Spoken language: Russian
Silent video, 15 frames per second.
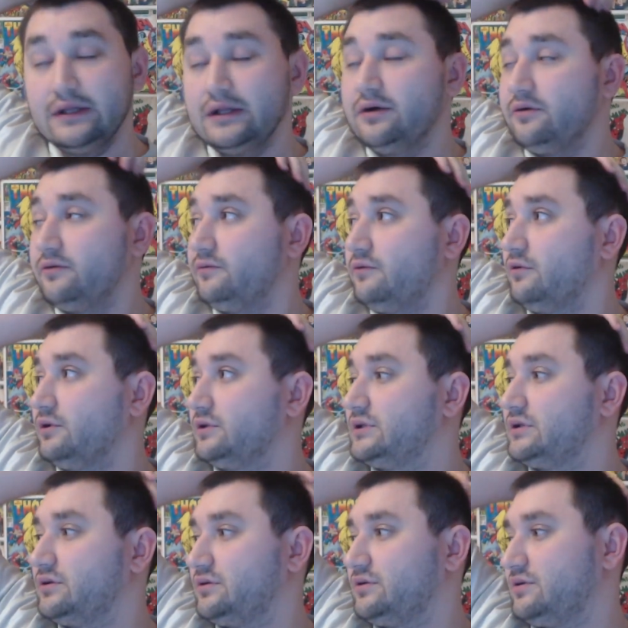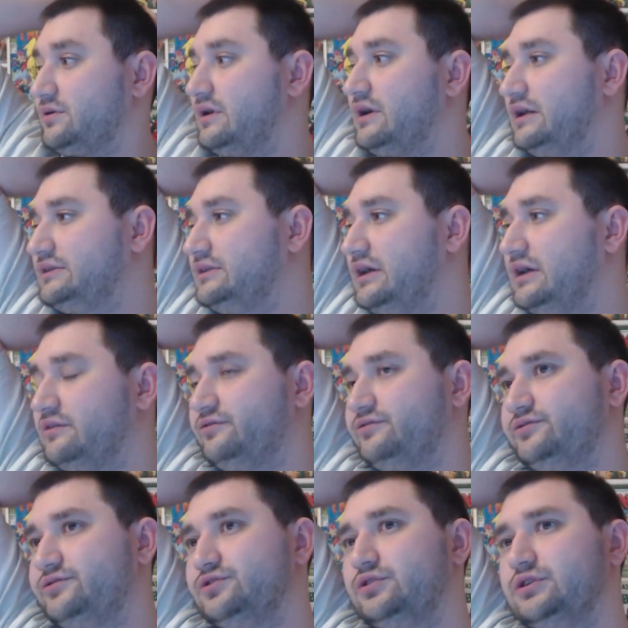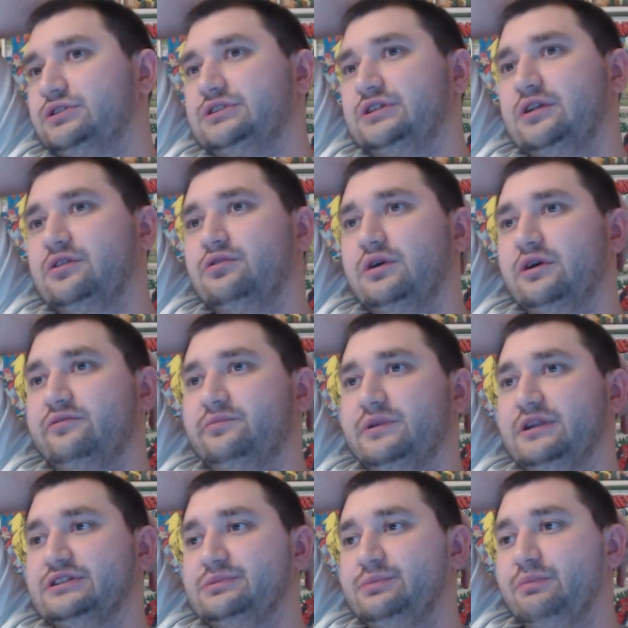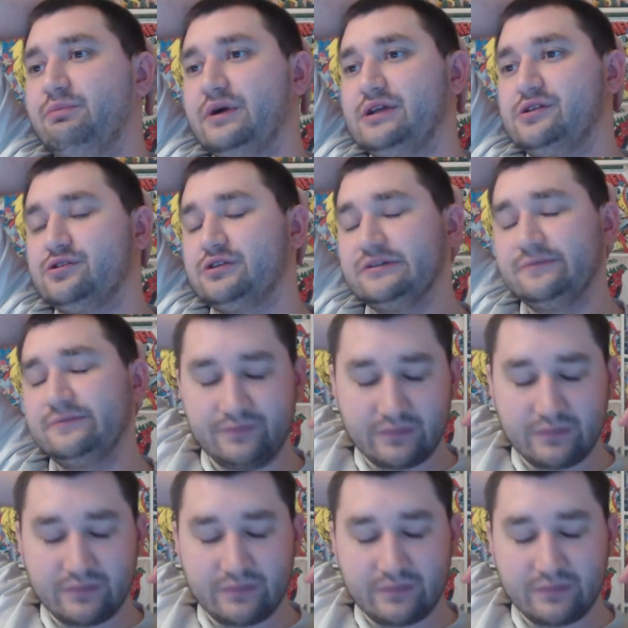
вот, э, а так все остальное, в принципе, пойдет,